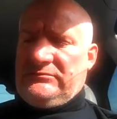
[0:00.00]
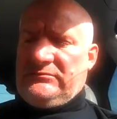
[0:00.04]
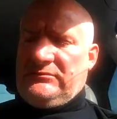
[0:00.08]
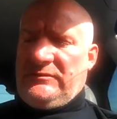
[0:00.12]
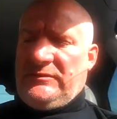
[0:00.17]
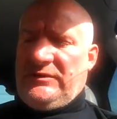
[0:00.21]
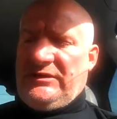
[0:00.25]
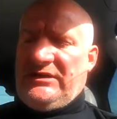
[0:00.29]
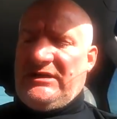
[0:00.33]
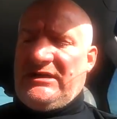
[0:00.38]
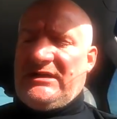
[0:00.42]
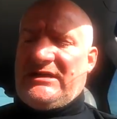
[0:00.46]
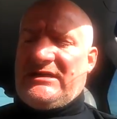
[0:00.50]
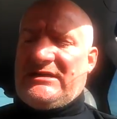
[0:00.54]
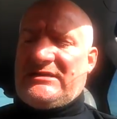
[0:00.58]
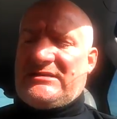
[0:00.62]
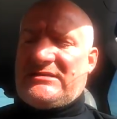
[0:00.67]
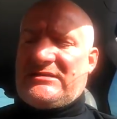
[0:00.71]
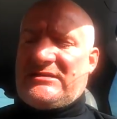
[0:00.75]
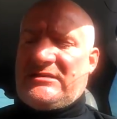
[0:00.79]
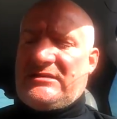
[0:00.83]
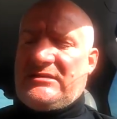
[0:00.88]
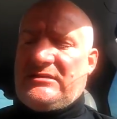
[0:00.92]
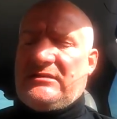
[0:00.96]

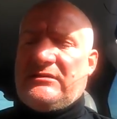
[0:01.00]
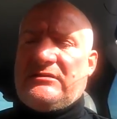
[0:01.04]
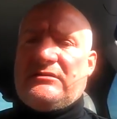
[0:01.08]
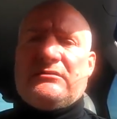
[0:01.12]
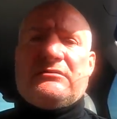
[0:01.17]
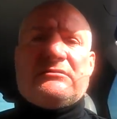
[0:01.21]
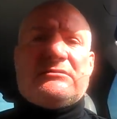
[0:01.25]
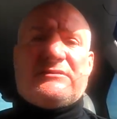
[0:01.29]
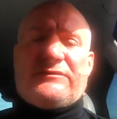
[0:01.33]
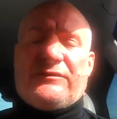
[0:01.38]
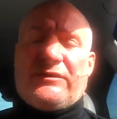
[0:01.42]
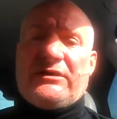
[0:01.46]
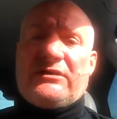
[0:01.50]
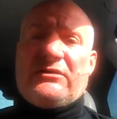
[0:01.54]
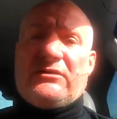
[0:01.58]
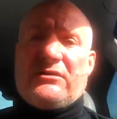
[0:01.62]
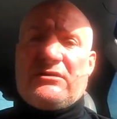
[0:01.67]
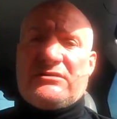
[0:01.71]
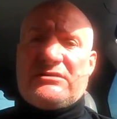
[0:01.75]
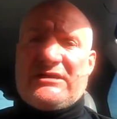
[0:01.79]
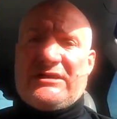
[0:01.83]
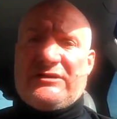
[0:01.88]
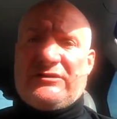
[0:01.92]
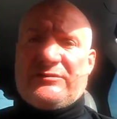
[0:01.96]
jest swojego
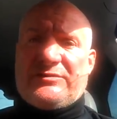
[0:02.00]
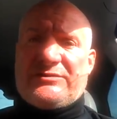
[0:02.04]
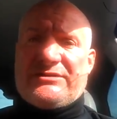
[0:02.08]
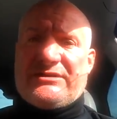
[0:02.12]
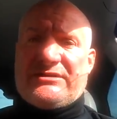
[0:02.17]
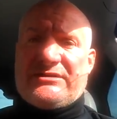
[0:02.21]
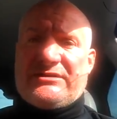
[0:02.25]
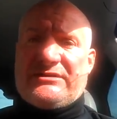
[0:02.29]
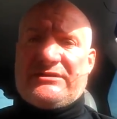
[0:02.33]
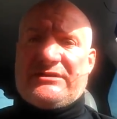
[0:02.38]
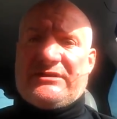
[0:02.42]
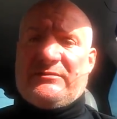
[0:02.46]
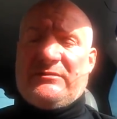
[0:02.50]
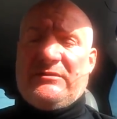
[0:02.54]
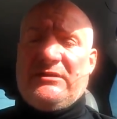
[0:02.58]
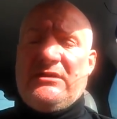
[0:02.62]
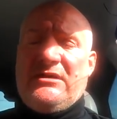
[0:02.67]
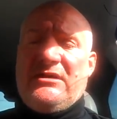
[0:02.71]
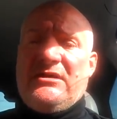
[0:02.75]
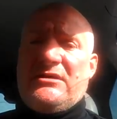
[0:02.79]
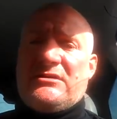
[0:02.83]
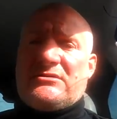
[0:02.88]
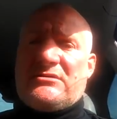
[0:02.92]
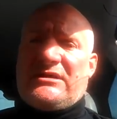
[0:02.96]
rodzaju przeżyciem.
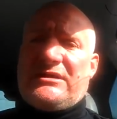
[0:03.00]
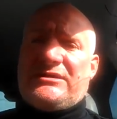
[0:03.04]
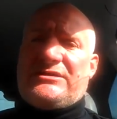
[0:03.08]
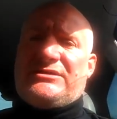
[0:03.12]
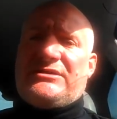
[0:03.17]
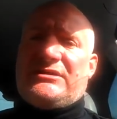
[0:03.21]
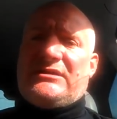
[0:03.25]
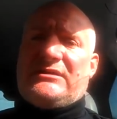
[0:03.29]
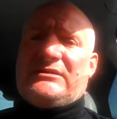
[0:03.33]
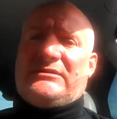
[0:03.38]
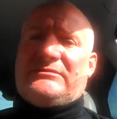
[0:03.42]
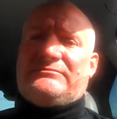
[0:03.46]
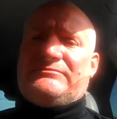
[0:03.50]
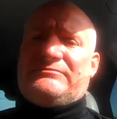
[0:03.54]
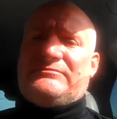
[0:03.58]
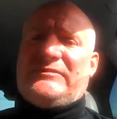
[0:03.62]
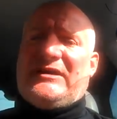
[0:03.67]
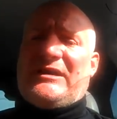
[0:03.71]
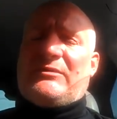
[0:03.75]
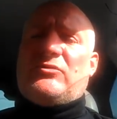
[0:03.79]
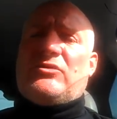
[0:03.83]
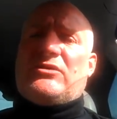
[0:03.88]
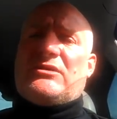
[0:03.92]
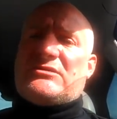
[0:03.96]
Słuchajcie,
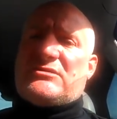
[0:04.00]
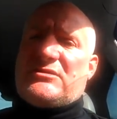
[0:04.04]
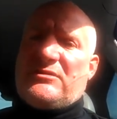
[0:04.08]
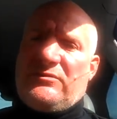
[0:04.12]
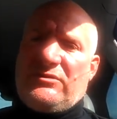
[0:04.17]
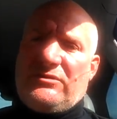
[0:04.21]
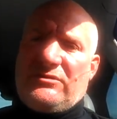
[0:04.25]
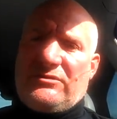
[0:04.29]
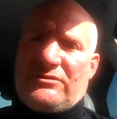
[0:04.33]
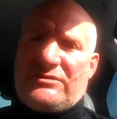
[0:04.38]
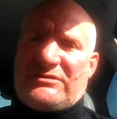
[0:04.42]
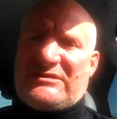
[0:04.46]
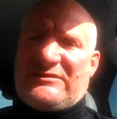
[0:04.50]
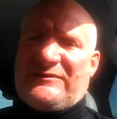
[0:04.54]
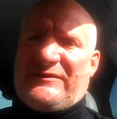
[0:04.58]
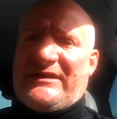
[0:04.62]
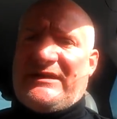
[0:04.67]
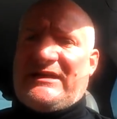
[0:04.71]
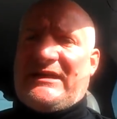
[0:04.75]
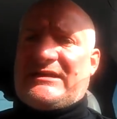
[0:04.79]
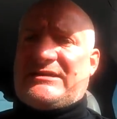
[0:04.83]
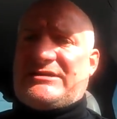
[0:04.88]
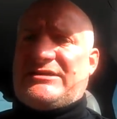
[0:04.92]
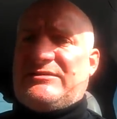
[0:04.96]
ja mogę sobie już
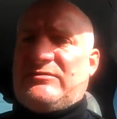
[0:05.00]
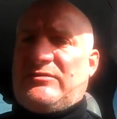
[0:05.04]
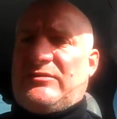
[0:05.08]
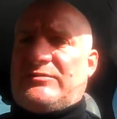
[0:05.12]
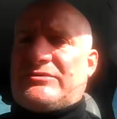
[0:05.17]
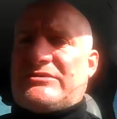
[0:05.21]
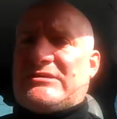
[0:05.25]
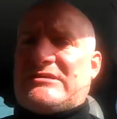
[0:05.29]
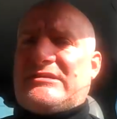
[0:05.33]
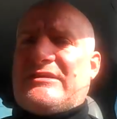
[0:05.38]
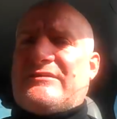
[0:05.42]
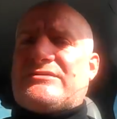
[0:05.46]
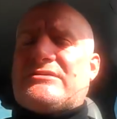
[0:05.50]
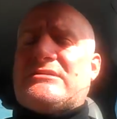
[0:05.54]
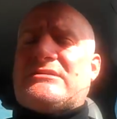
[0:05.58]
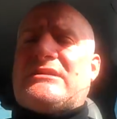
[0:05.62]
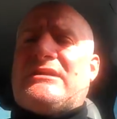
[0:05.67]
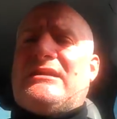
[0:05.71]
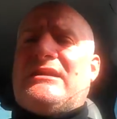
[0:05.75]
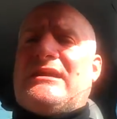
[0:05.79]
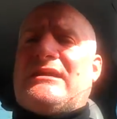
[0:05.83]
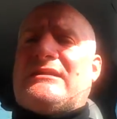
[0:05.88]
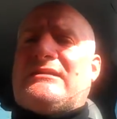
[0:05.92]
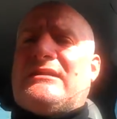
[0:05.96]
cwaniaczyć, bo przez te
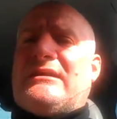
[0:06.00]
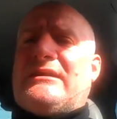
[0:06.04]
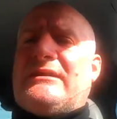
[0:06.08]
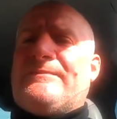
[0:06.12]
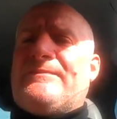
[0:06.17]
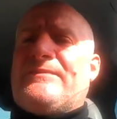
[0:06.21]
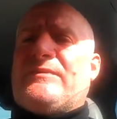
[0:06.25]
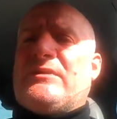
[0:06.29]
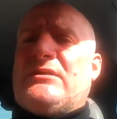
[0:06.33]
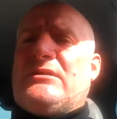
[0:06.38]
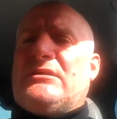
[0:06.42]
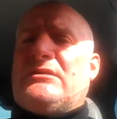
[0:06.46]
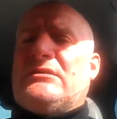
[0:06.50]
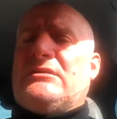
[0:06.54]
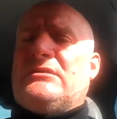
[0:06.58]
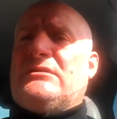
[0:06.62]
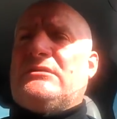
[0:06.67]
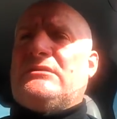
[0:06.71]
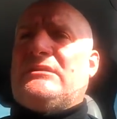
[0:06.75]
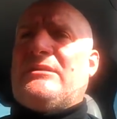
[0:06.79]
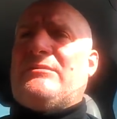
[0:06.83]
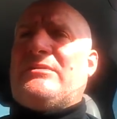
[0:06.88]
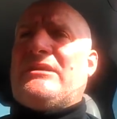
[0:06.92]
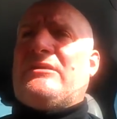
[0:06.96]
wszystkie lata e,
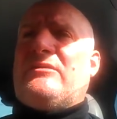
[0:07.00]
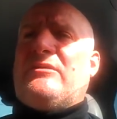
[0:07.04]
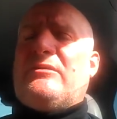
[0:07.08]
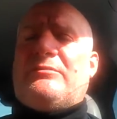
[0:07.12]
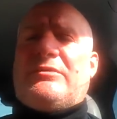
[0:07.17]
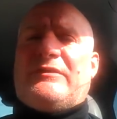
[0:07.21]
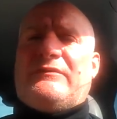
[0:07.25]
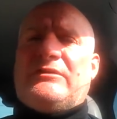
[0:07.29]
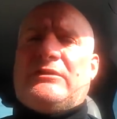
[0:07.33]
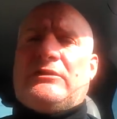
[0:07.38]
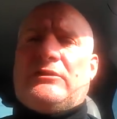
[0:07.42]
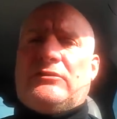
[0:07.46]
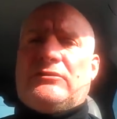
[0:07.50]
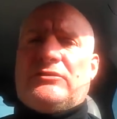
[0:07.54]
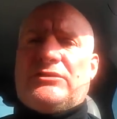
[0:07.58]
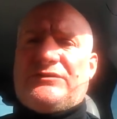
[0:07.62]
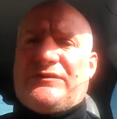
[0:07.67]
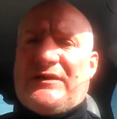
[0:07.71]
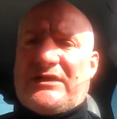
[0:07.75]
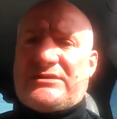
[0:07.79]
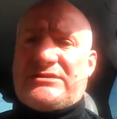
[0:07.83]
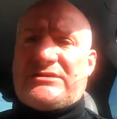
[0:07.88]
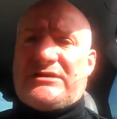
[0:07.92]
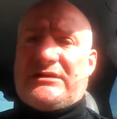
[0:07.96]
nabrałem pewnego
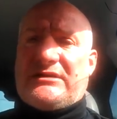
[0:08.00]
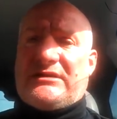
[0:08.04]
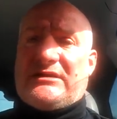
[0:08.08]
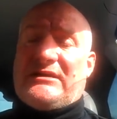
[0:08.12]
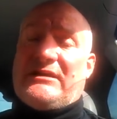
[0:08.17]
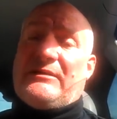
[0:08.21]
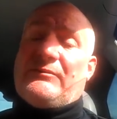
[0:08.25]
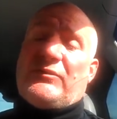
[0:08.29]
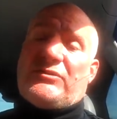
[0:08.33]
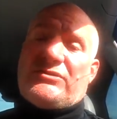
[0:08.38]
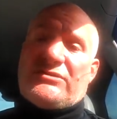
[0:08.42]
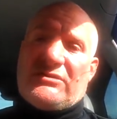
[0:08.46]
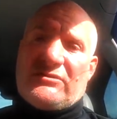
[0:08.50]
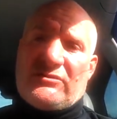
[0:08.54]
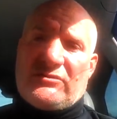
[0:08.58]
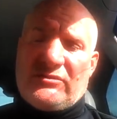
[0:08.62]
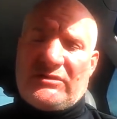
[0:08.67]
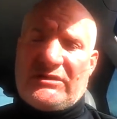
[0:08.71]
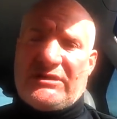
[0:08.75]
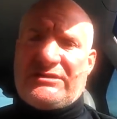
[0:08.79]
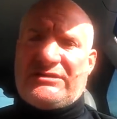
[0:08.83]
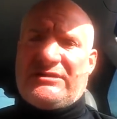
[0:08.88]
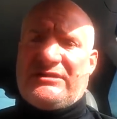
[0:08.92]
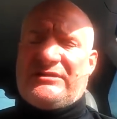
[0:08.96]
doświadczenia. Na początku
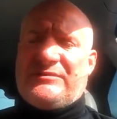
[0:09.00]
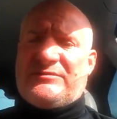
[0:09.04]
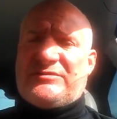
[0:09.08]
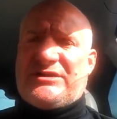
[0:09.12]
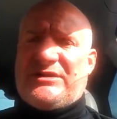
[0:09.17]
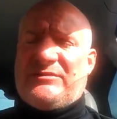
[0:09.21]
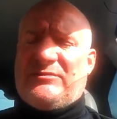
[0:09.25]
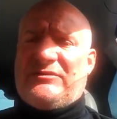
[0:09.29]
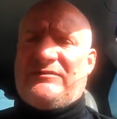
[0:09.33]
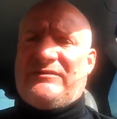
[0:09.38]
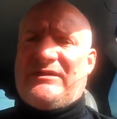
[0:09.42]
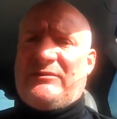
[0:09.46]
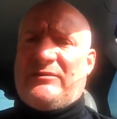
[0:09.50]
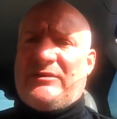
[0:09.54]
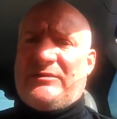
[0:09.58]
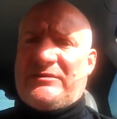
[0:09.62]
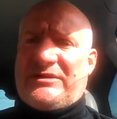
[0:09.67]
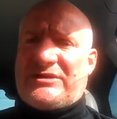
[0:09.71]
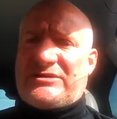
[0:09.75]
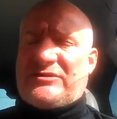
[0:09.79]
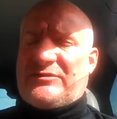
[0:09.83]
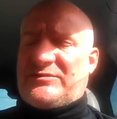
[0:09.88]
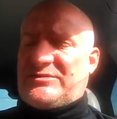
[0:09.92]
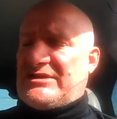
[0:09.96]
też się tym przejmowałem,
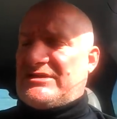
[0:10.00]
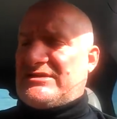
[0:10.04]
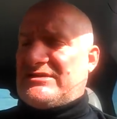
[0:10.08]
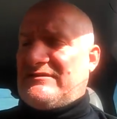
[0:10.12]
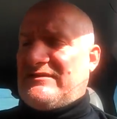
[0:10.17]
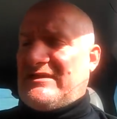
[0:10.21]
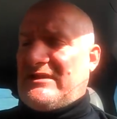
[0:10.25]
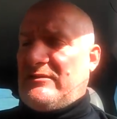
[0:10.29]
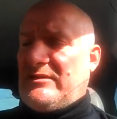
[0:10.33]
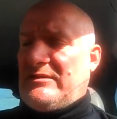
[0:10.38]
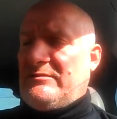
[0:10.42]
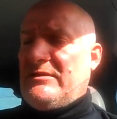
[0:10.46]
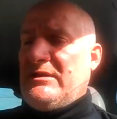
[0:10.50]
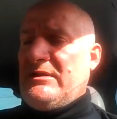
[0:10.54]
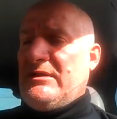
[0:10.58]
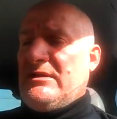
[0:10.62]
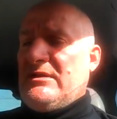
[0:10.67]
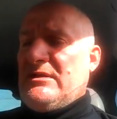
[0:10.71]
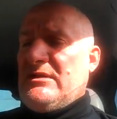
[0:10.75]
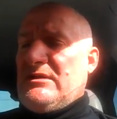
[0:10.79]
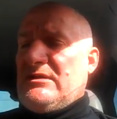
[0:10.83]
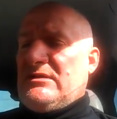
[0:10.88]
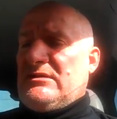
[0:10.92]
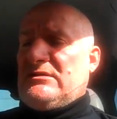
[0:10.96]
też to przeżywałem.
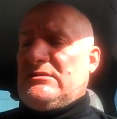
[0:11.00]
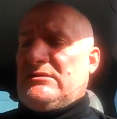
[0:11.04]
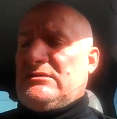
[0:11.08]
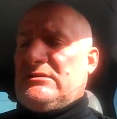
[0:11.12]
E,